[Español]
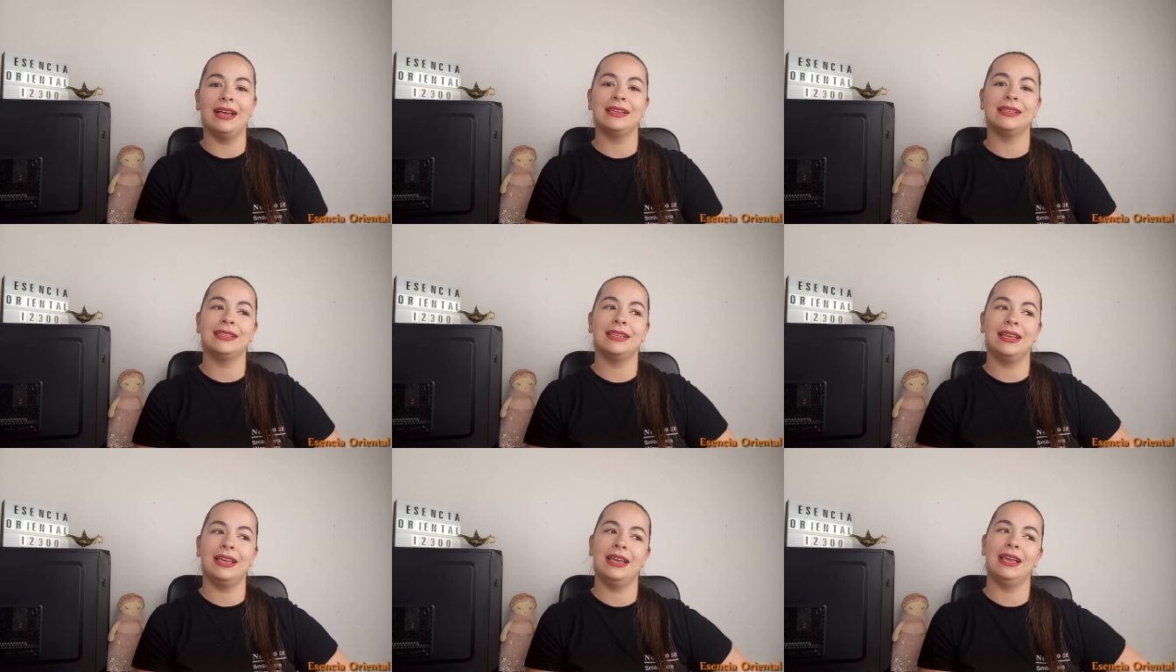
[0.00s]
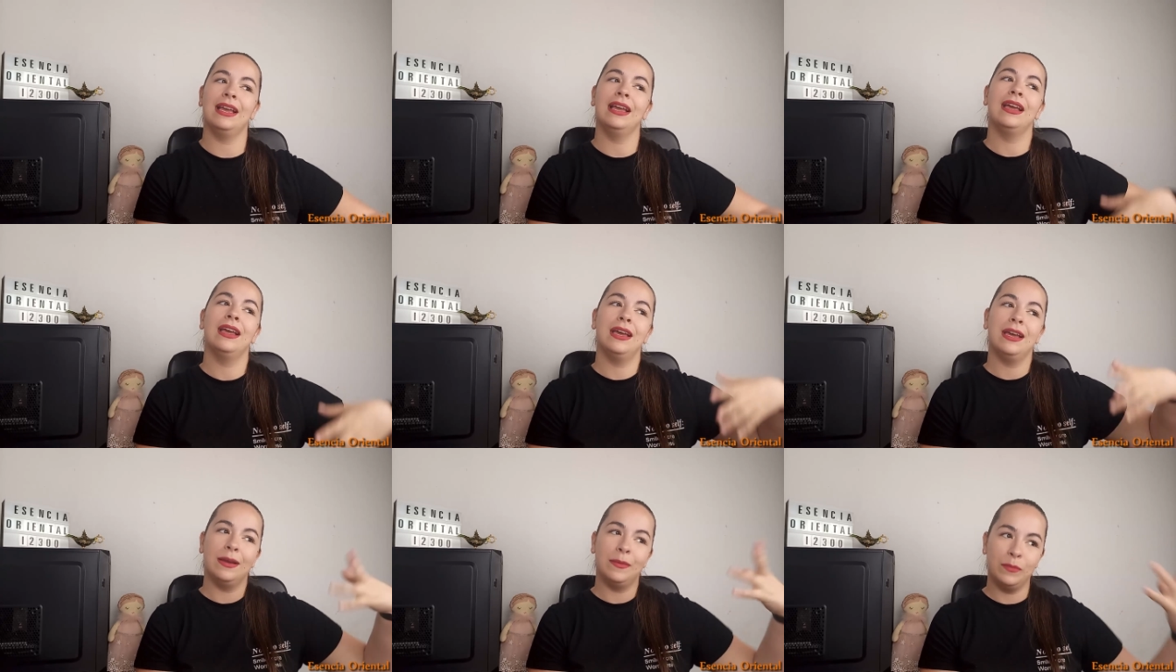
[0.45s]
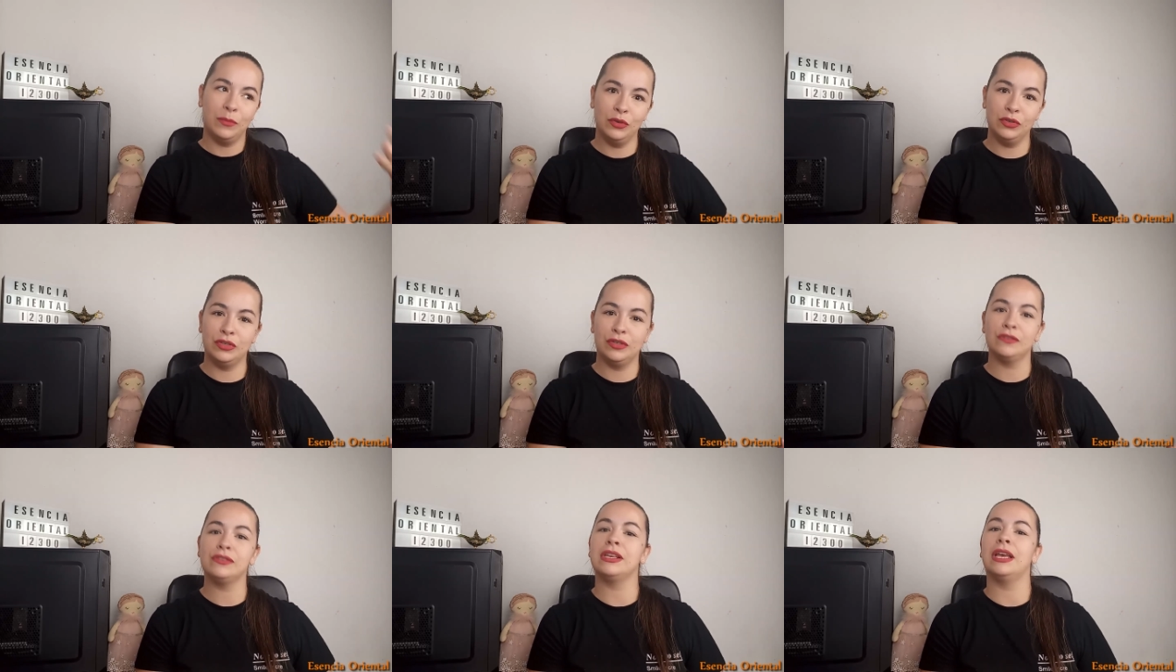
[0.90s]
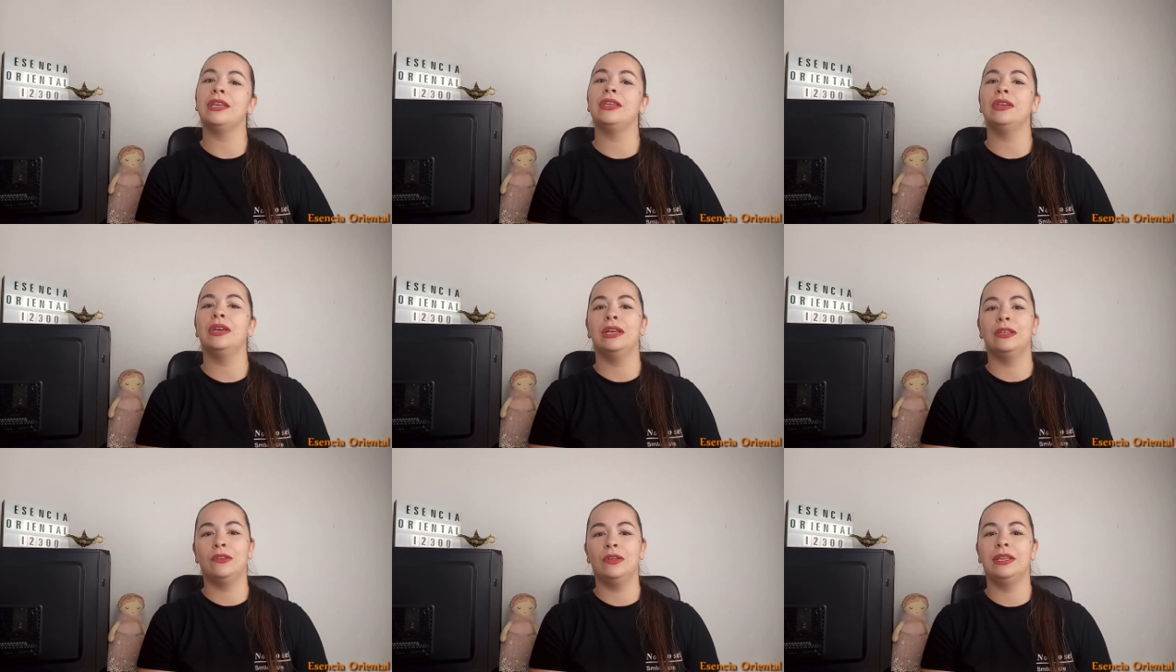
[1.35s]
hace muchos
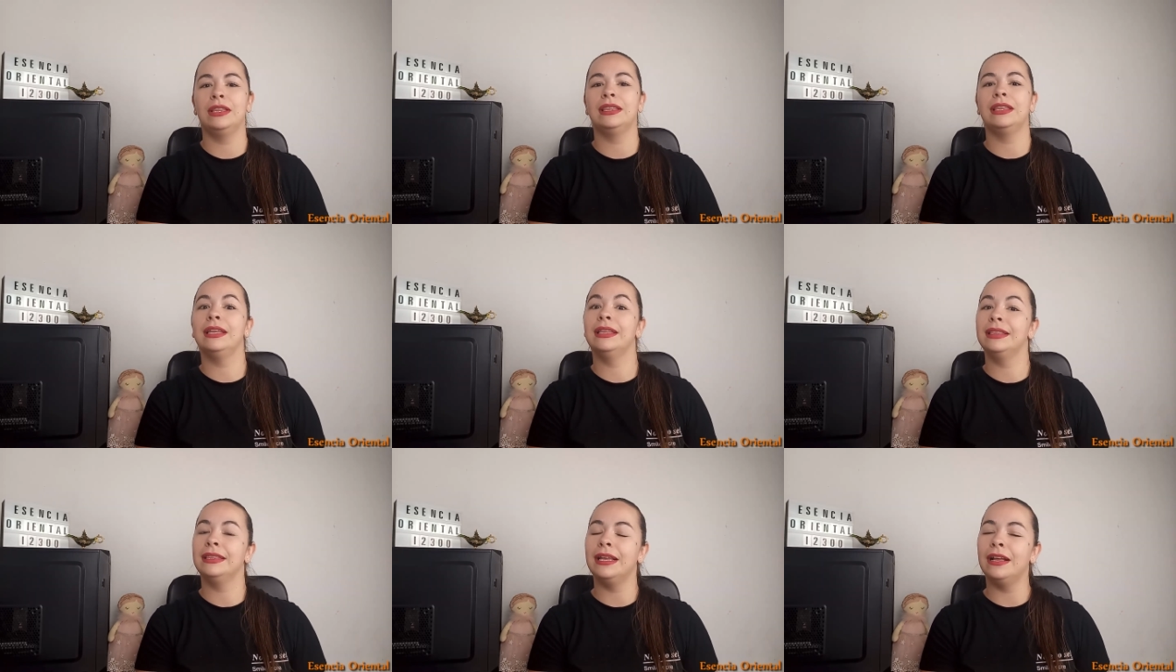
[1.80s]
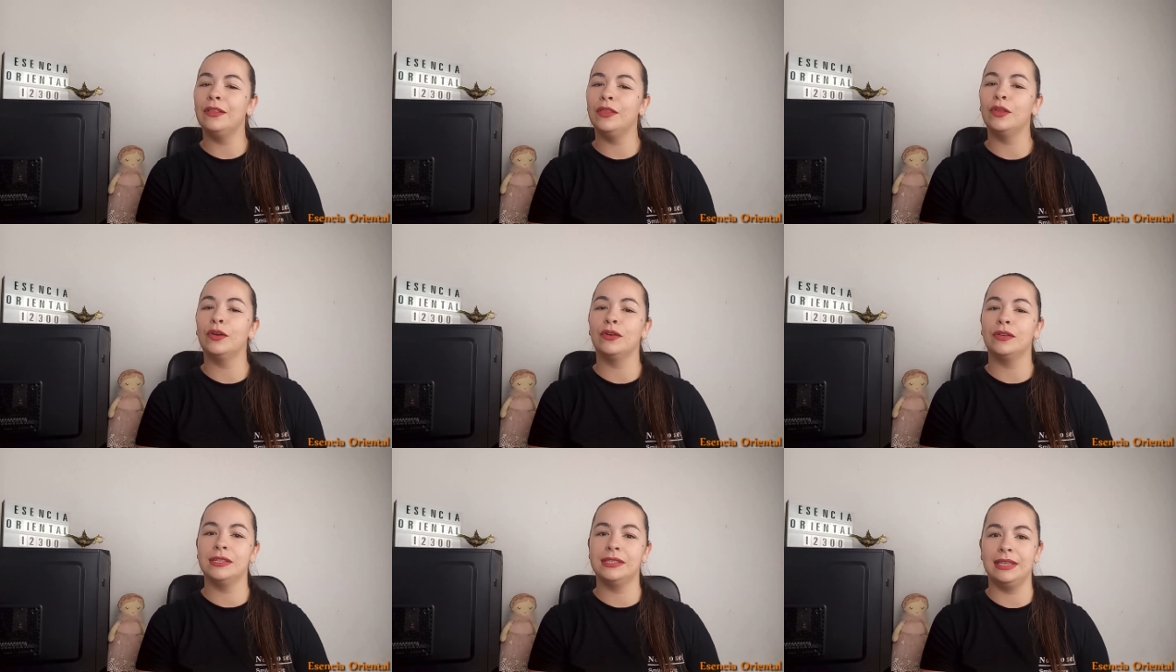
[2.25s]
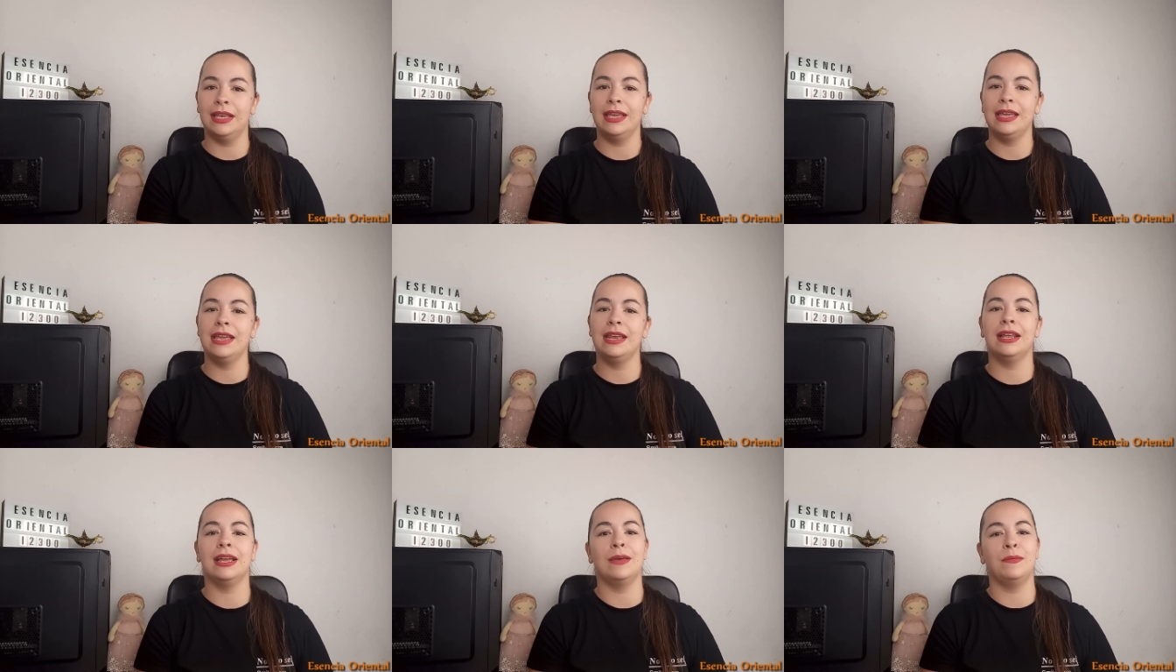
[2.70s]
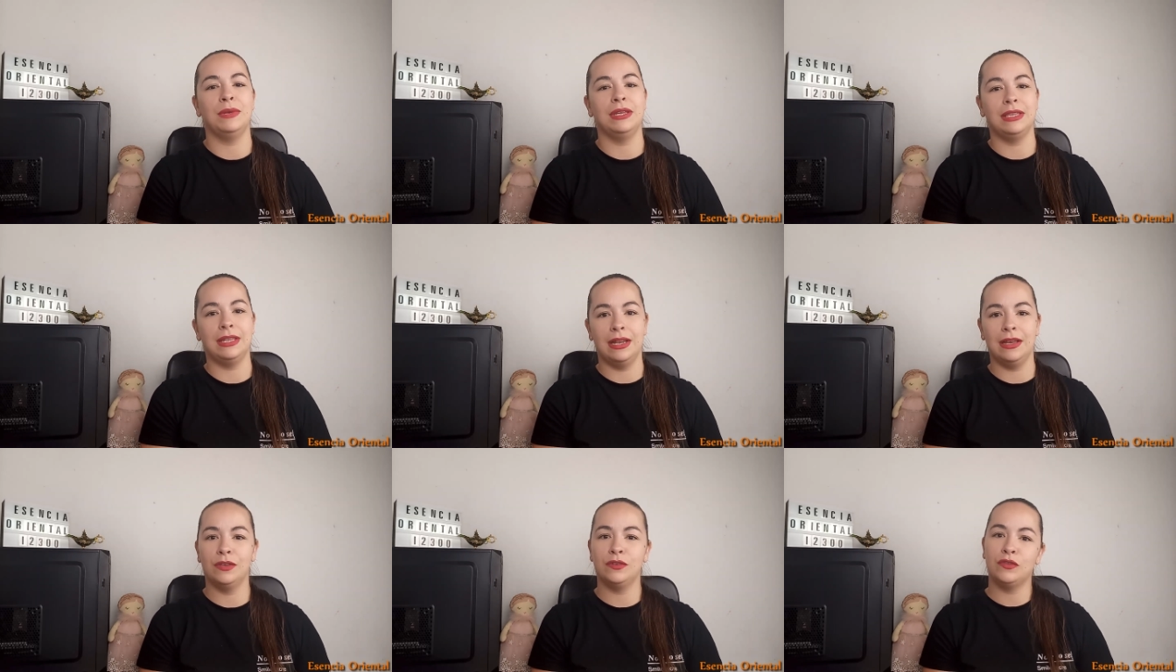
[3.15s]
años estoy intentando conseguir que mis
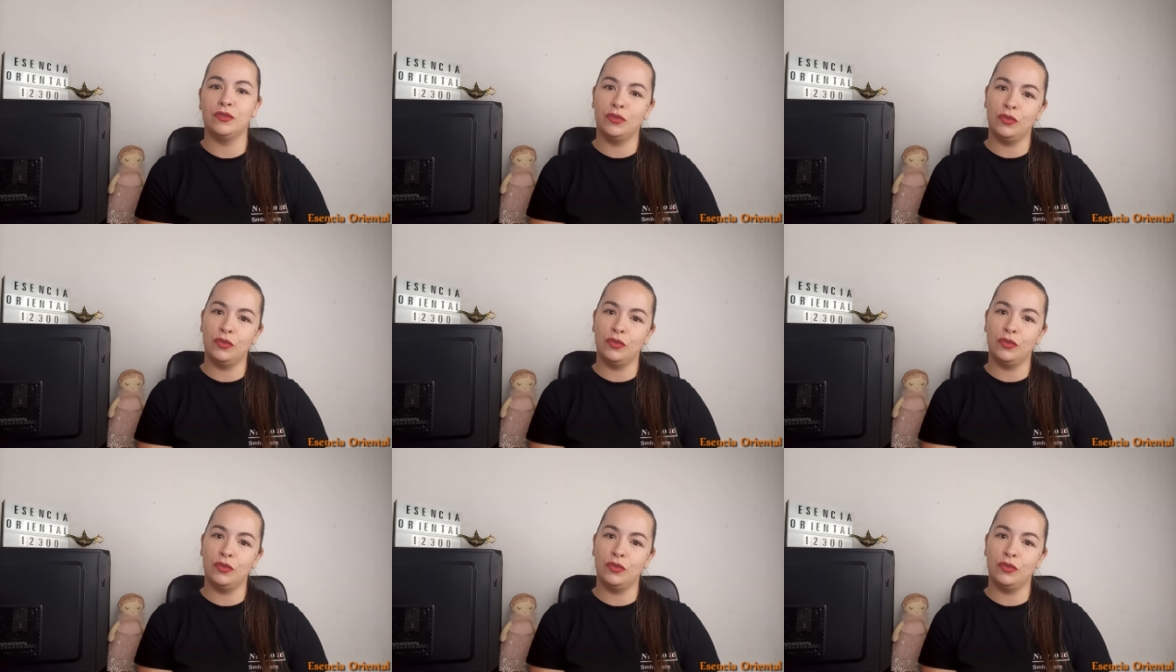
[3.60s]
trajes